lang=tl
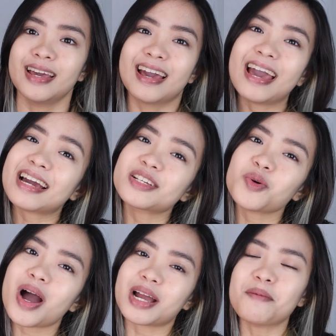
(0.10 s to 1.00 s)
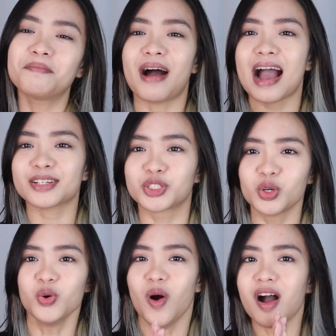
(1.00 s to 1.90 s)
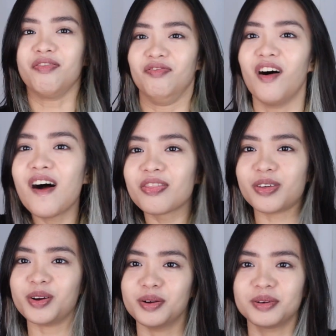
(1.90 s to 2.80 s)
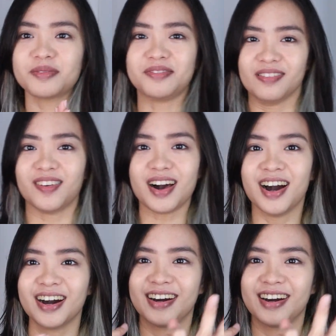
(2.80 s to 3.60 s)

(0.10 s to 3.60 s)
Hey guys, welcome back to another vlog.